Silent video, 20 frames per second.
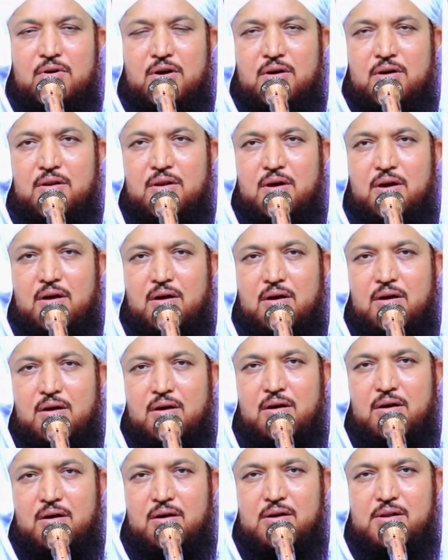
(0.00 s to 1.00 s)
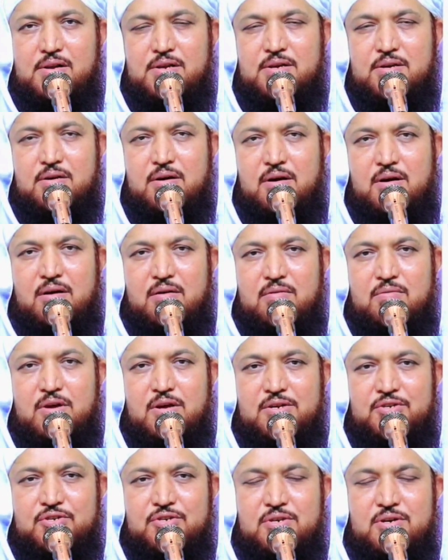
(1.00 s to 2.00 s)
वाला आलिका
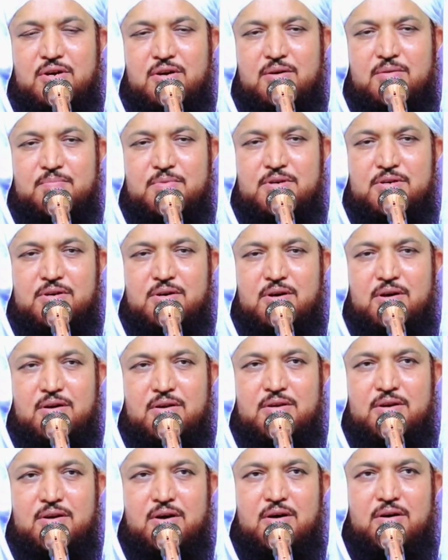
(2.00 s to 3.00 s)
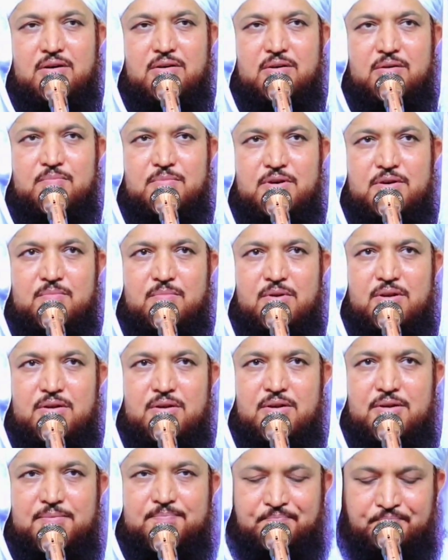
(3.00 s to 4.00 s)
व या
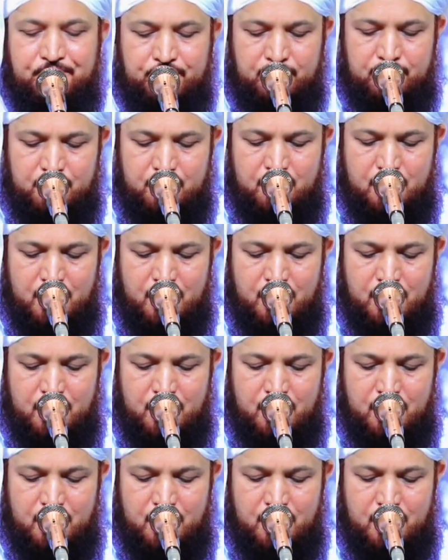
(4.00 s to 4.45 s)
हबीबल्ला